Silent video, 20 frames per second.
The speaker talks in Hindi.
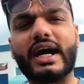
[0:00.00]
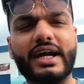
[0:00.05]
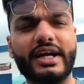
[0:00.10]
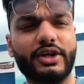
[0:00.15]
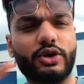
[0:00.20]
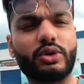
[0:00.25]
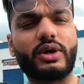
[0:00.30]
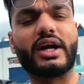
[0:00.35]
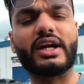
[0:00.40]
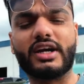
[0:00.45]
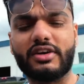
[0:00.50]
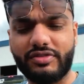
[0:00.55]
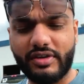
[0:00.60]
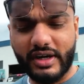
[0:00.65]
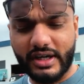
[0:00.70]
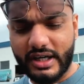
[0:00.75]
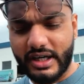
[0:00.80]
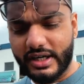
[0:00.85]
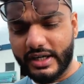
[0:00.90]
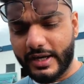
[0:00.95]
गाड़ी टू गाड़ी का
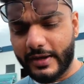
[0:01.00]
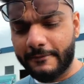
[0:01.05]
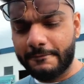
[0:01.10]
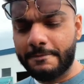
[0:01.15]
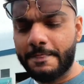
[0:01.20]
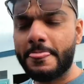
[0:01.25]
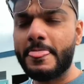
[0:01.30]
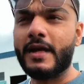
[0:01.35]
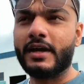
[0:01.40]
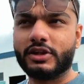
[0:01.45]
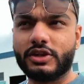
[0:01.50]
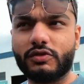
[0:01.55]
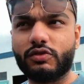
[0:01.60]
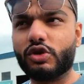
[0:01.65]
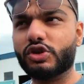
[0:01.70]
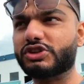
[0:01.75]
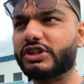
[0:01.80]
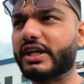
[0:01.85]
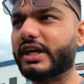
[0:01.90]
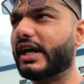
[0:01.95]
फ़र्क लग रहा है तो
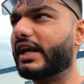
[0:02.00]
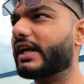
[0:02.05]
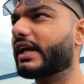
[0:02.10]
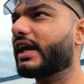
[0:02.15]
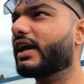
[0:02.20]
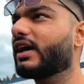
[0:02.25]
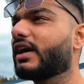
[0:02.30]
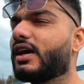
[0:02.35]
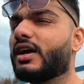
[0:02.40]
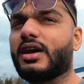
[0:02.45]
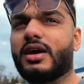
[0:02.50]
वो चेक करेंगे